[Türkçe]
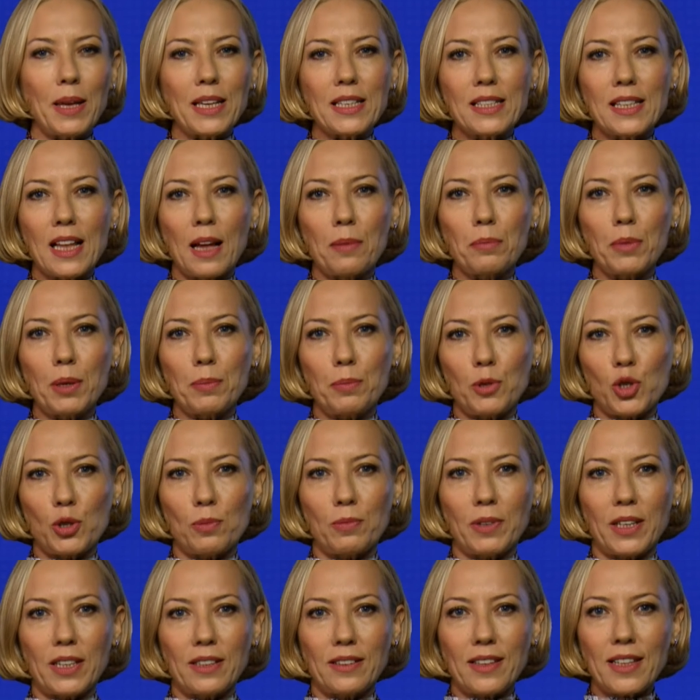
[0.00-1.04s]
beslenme
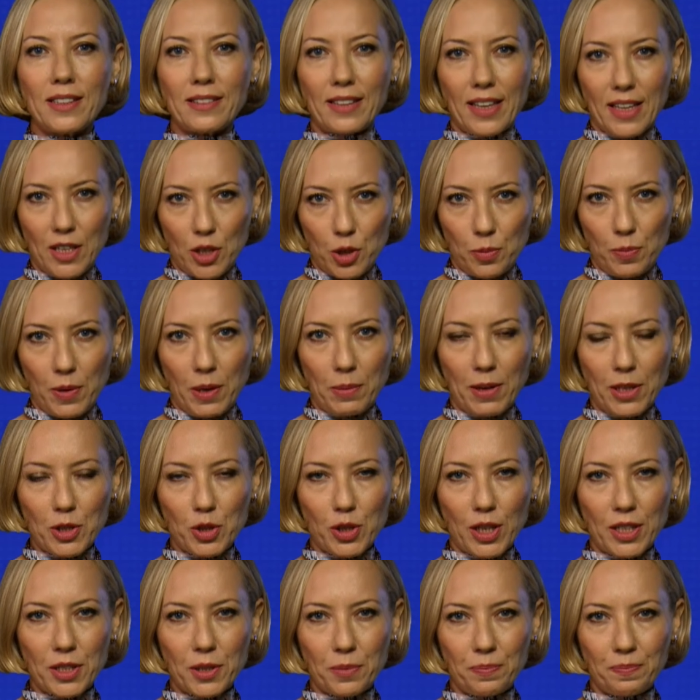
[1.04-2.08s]
biçimleri de değişmeye
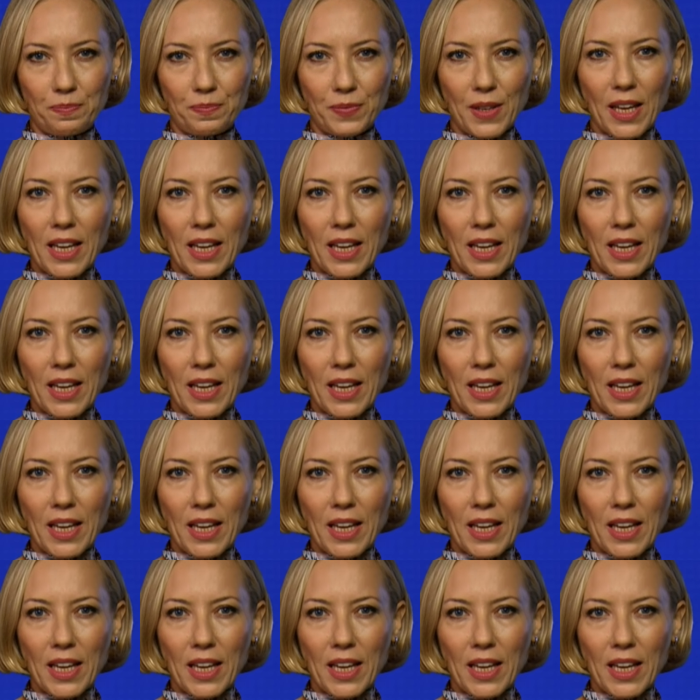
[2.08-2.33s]
başlar.